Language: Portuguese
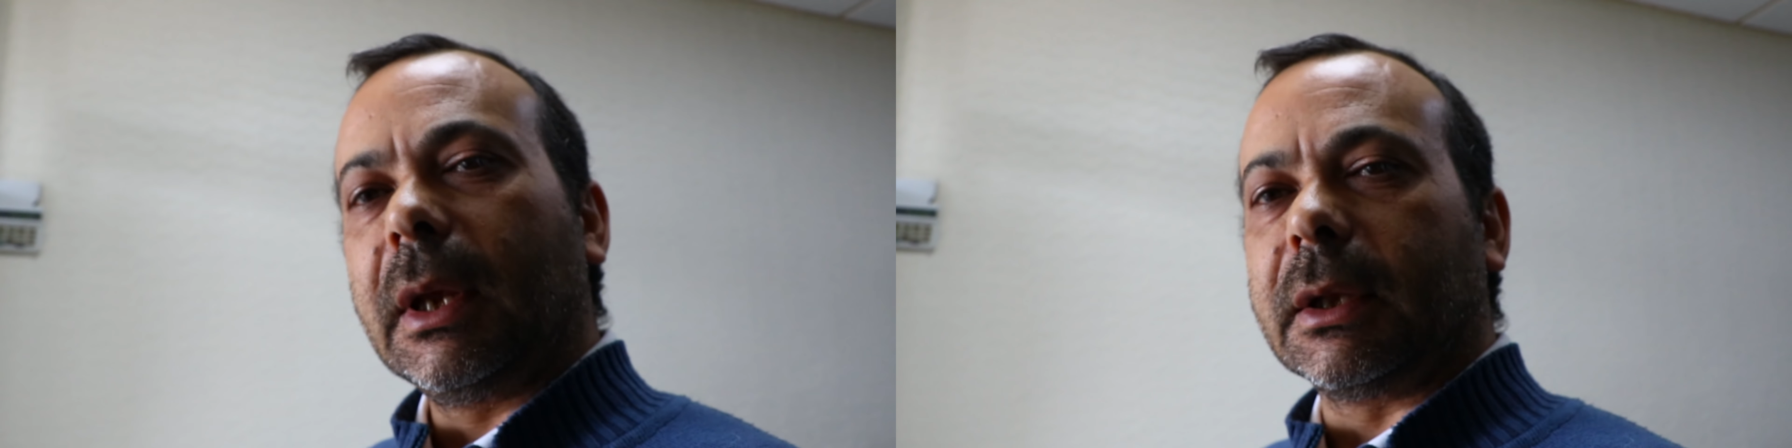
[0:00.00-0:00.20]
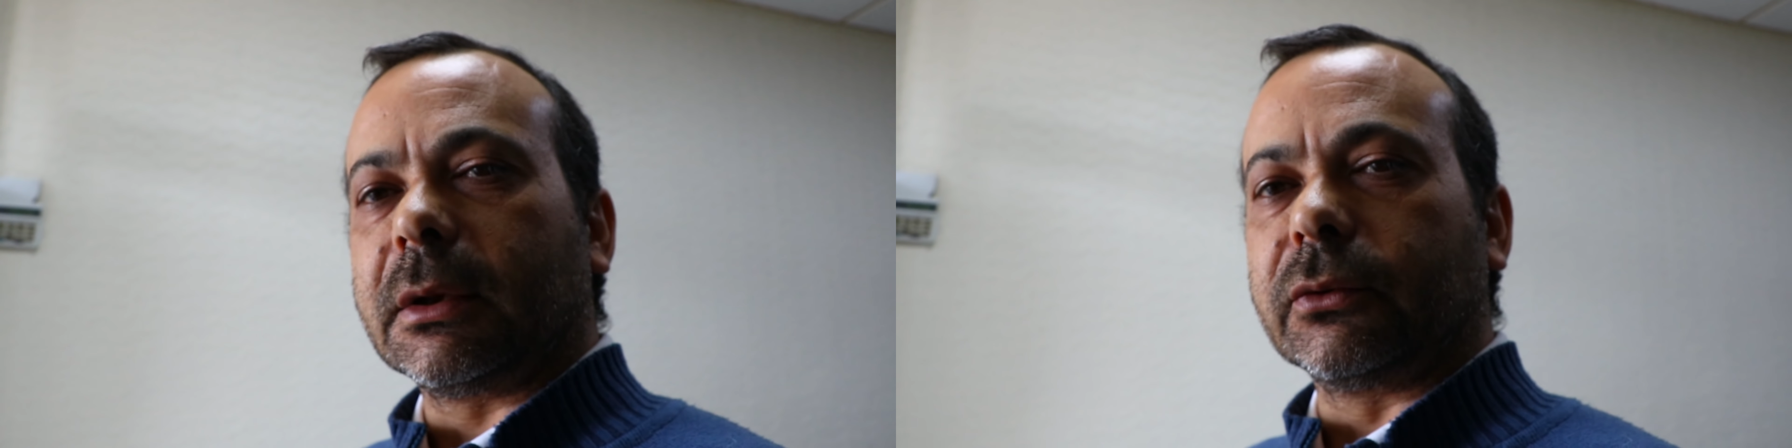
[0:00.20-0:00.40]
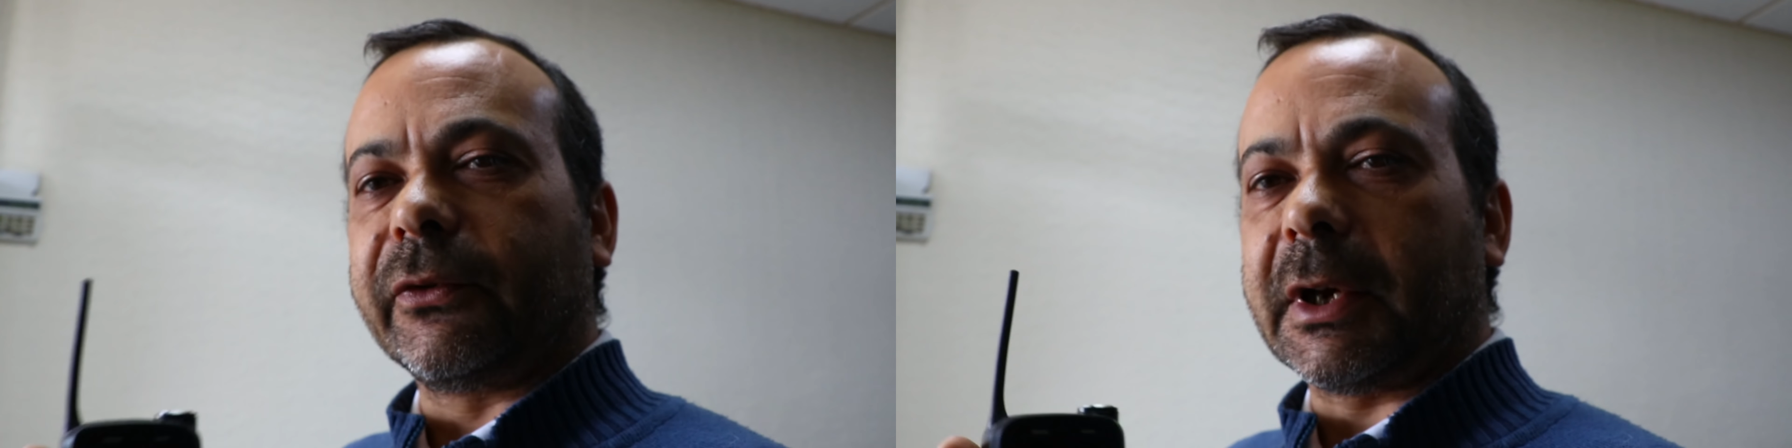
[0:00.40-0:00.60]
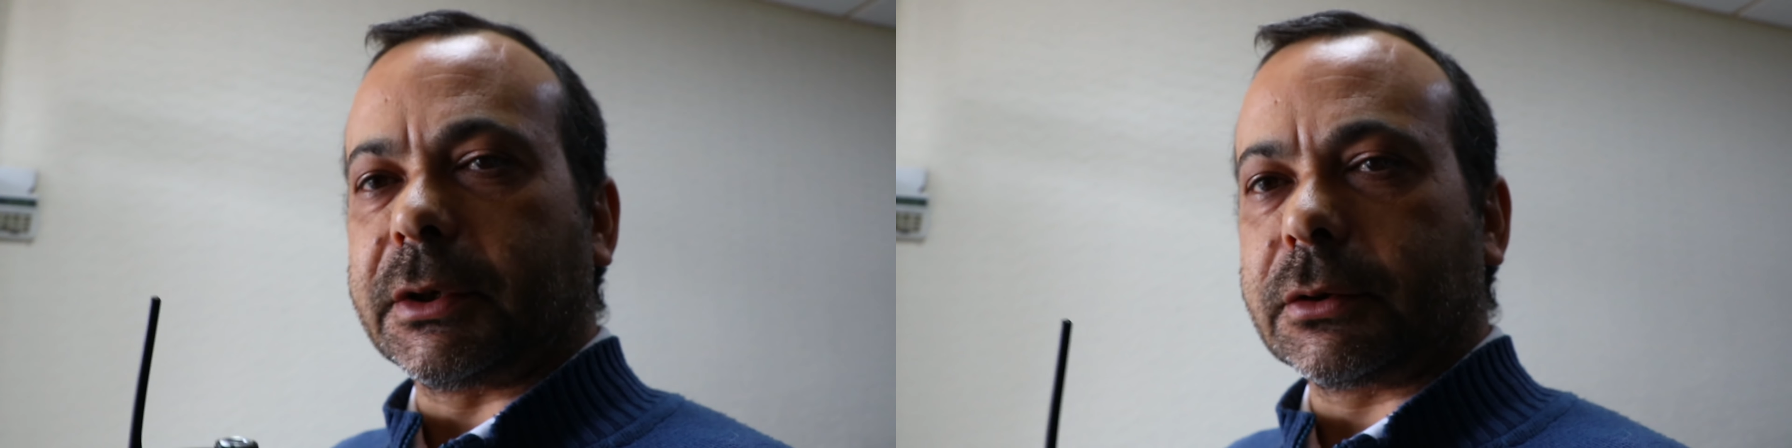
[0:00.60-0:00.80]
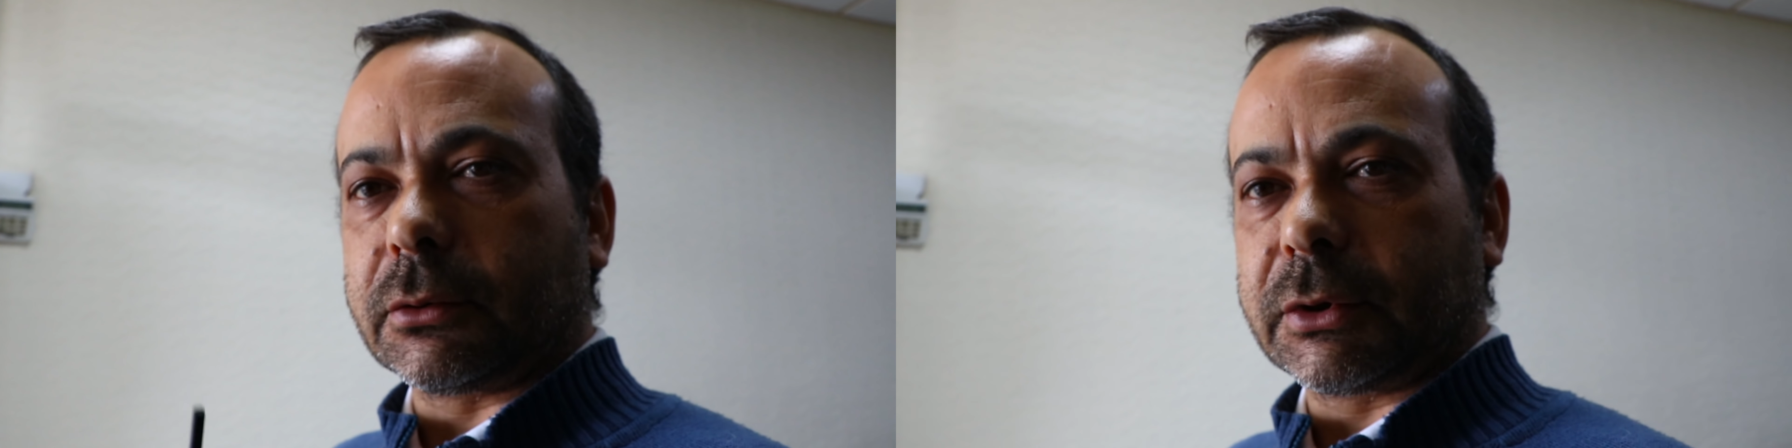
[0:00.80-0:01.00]
Então tu
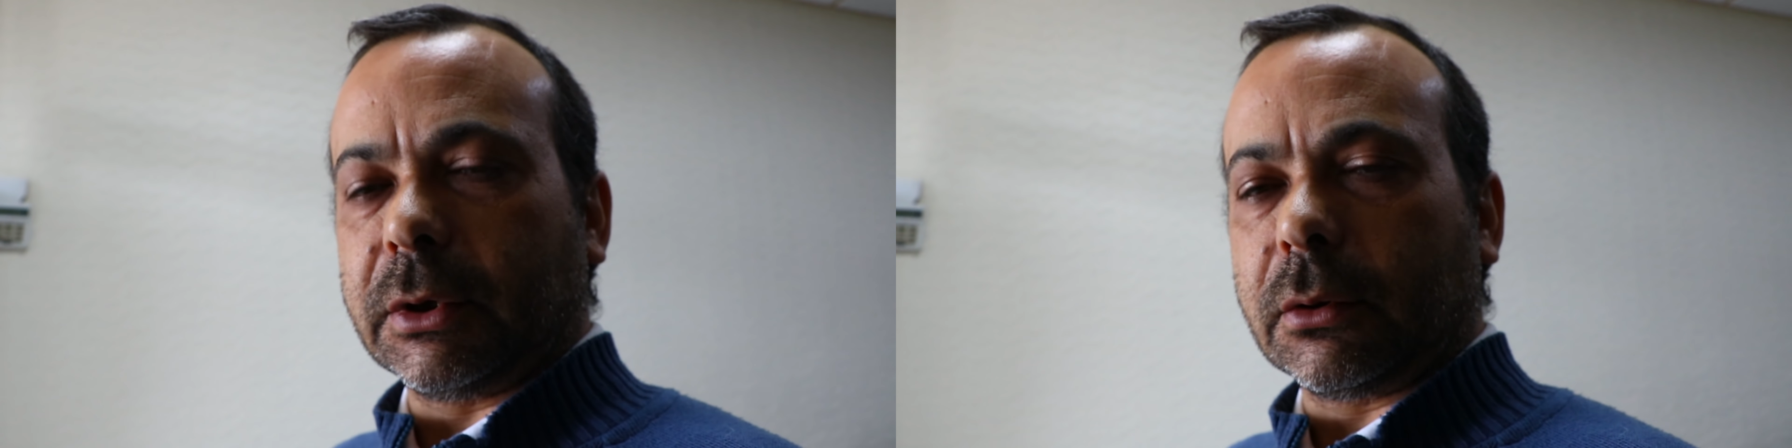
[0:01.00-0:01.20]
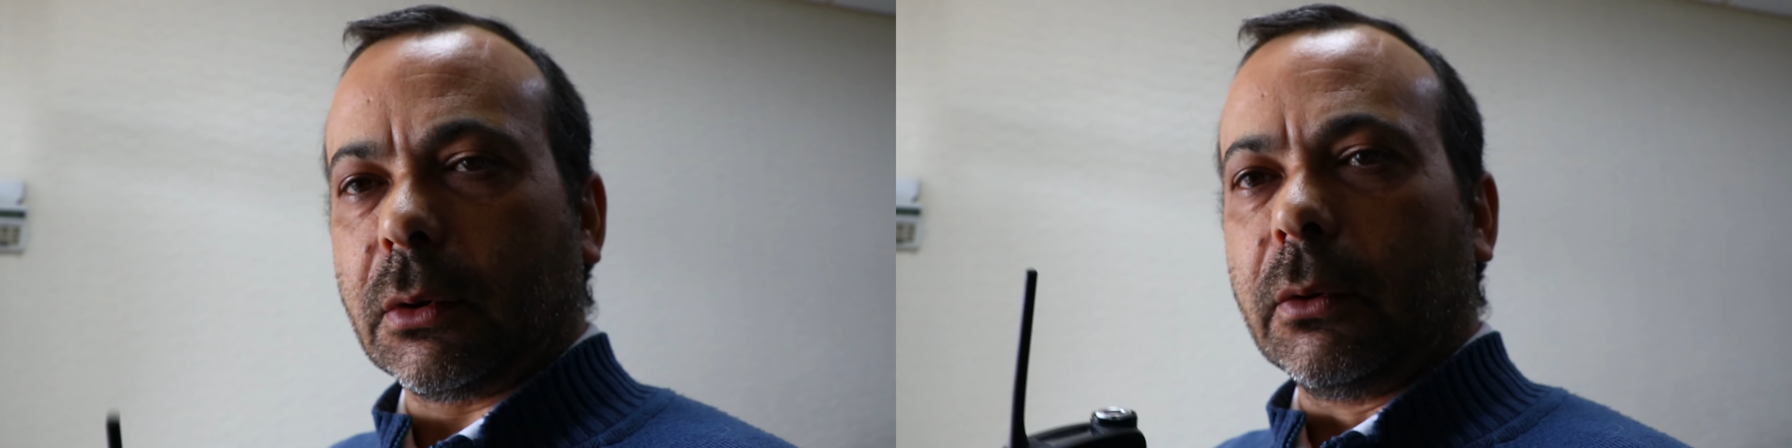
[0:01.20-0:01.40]
vais conseguir